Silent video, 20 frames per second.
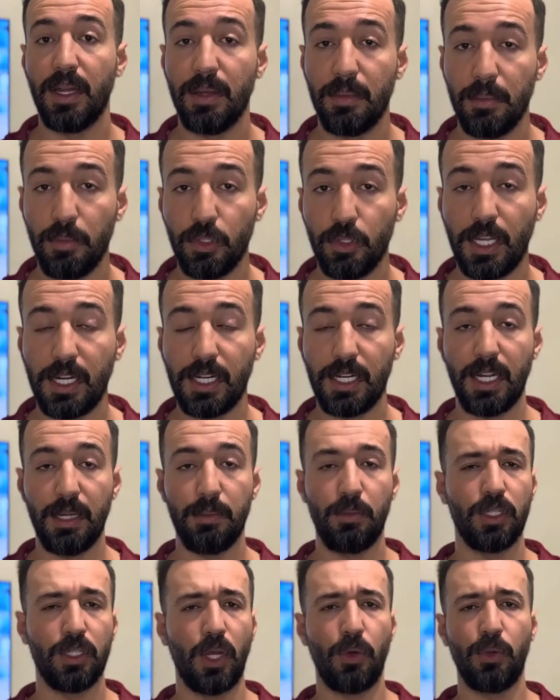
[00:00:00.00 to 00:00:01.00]

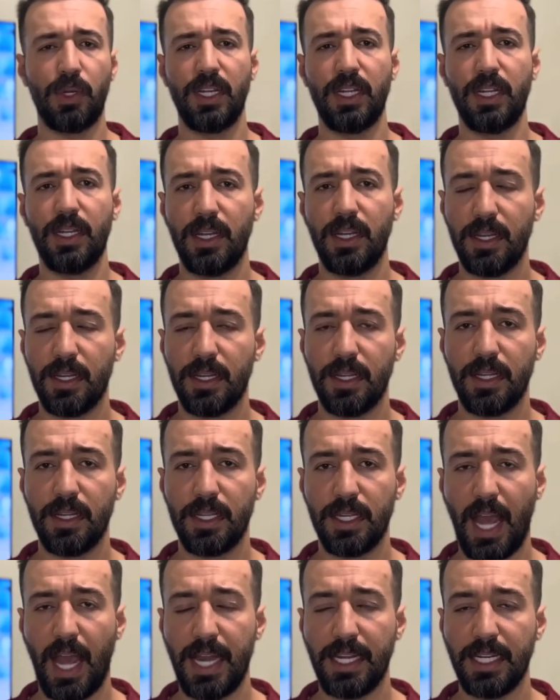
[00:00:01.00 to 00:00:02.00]
مدرب ودوري
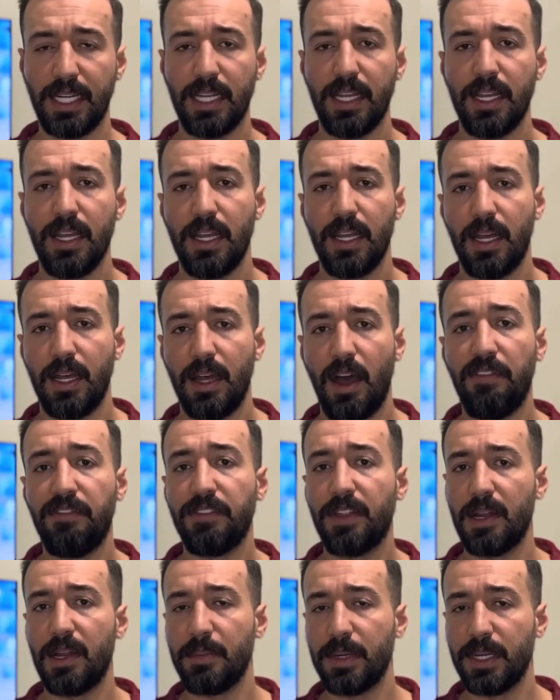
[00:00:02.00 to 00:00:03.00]
يعني
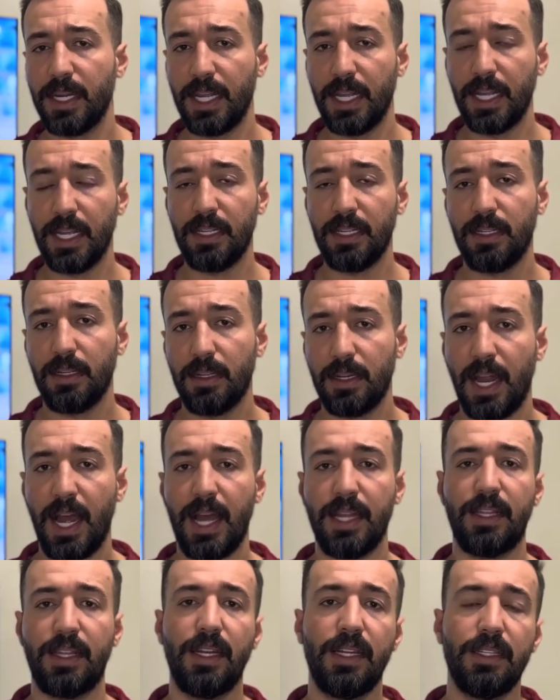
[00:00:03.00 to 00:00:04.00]
افضل من هيك
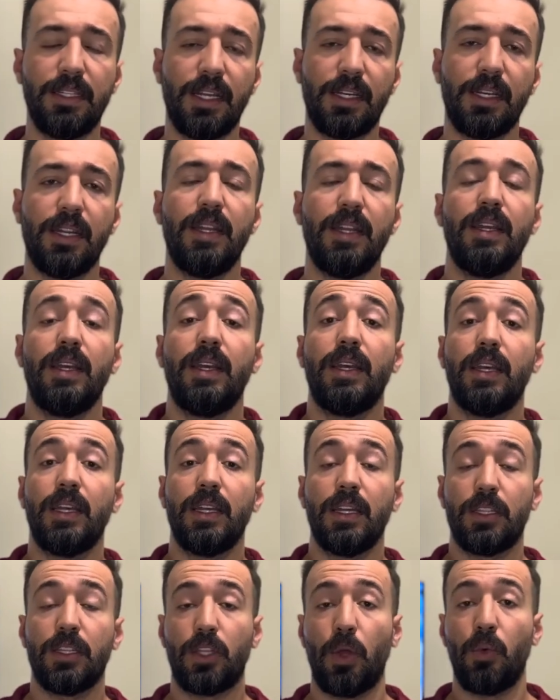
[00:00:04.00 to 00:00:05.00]
لحتى نقدر
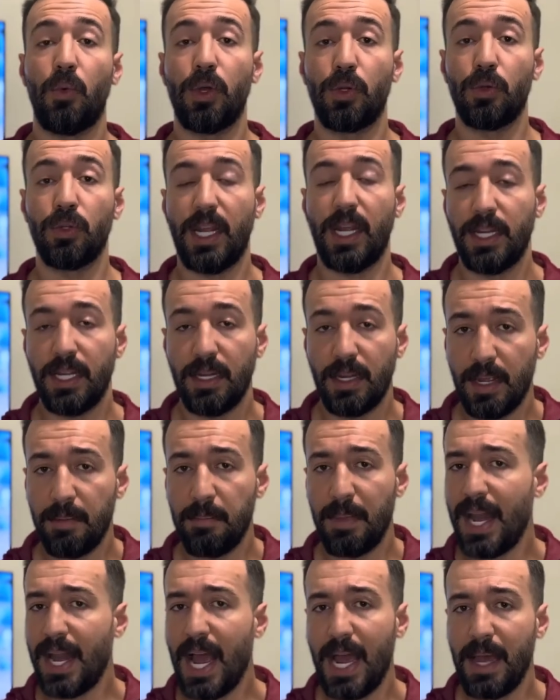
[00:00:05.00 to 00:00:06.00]
يتطوروا يعني
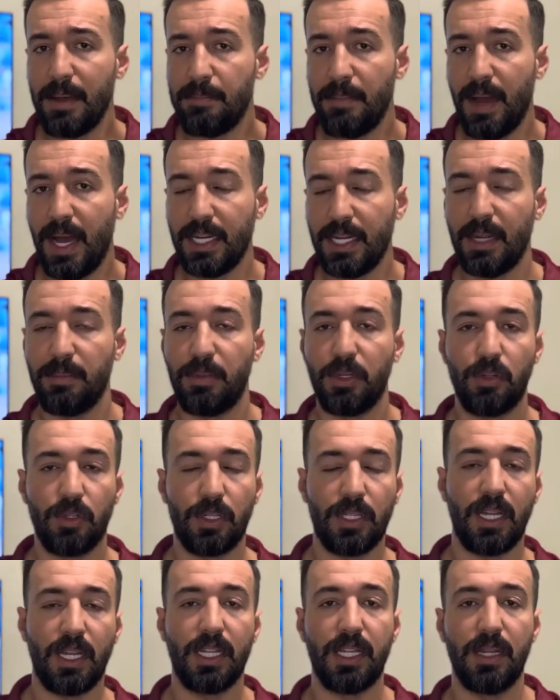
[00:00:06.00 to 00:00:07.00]
ملاعب ما عندنا بكره
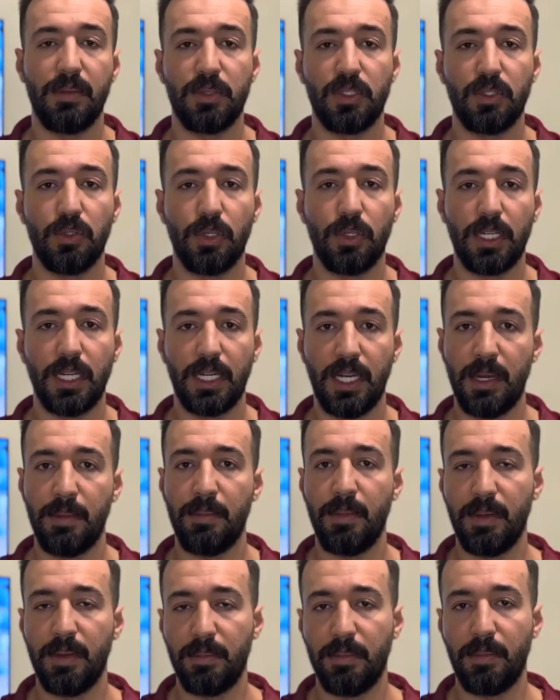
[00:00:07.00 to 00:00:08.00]
القدم السوريين
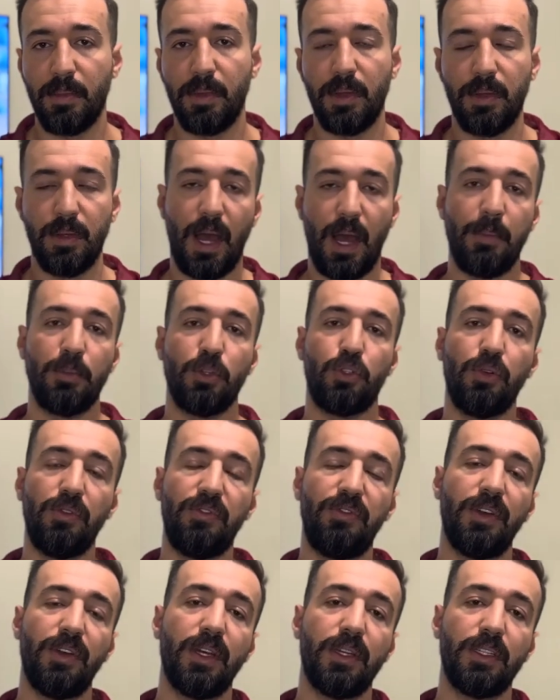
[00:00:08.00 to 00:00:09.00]
عم
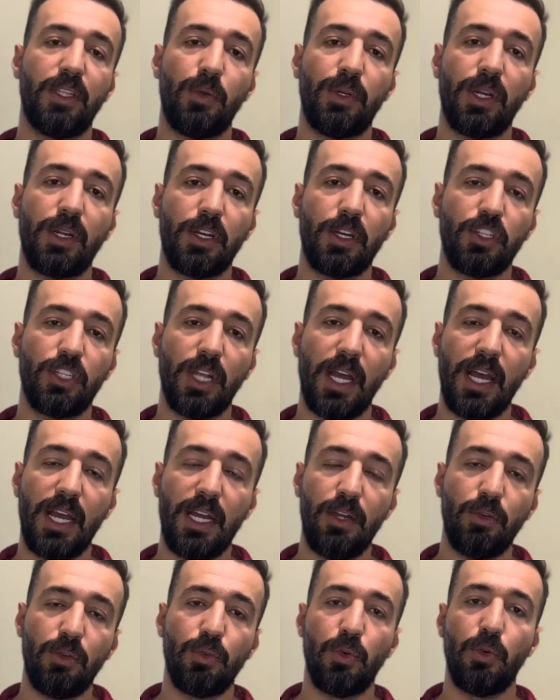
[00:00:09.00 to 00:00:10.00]
نشوف دوري
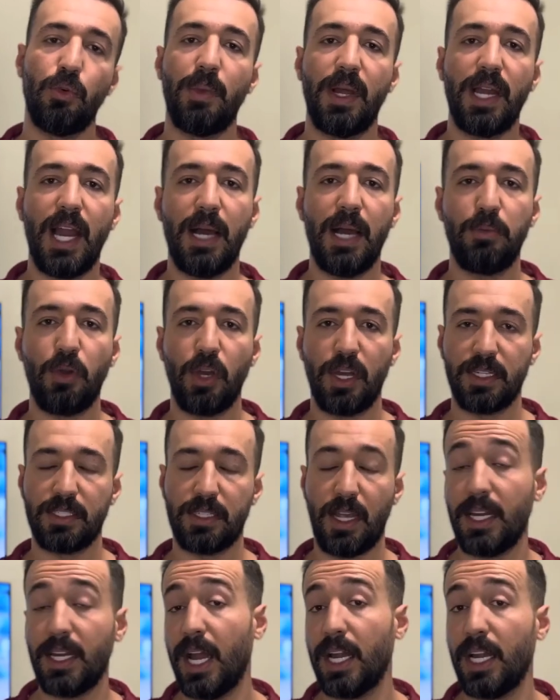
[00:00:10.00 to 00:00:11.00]
الرجال وملاعبه غير
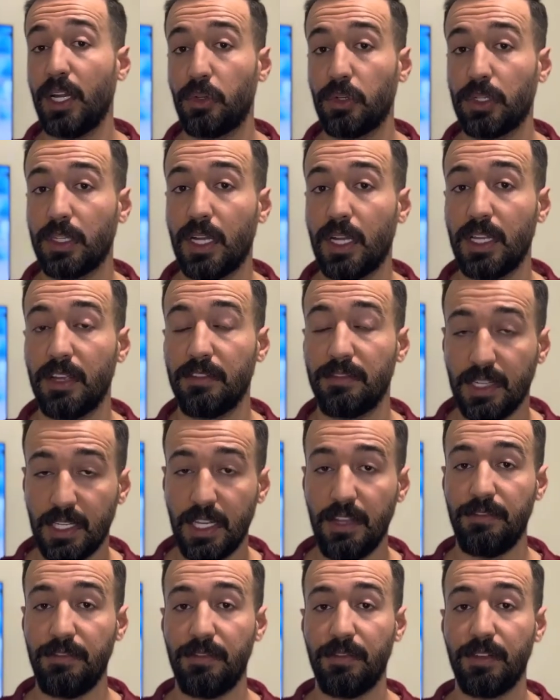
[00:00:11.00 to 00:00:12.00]
صالحه لكره القدم
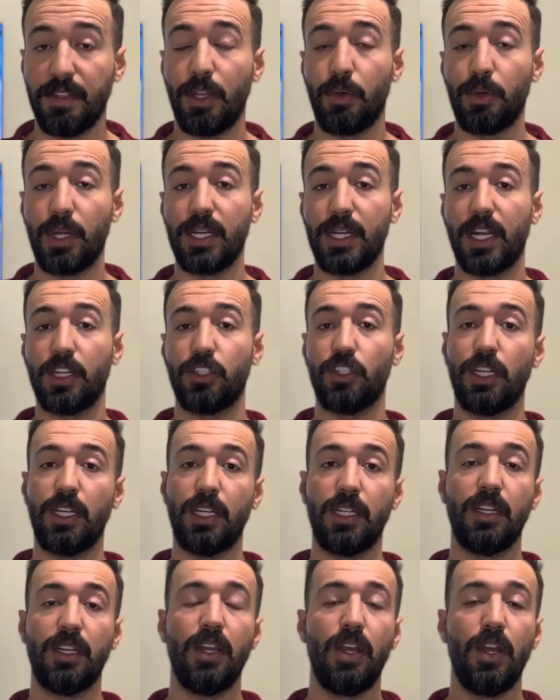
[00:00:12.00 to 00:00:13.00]
فكيف دوري
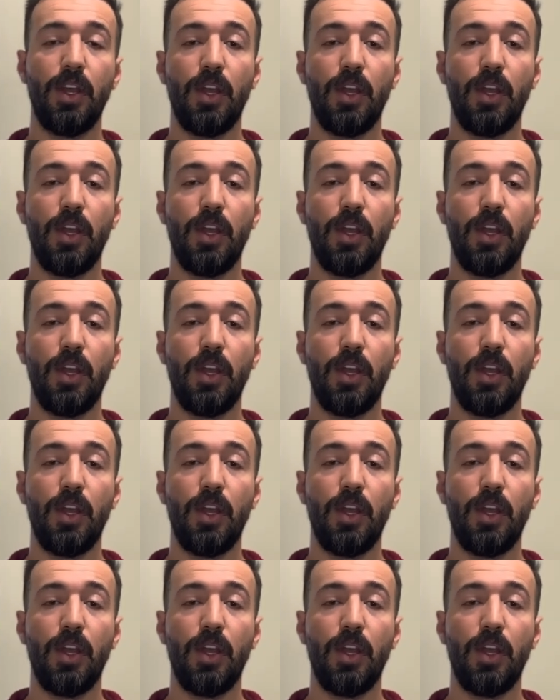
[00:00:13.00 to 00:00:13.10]
الناشئين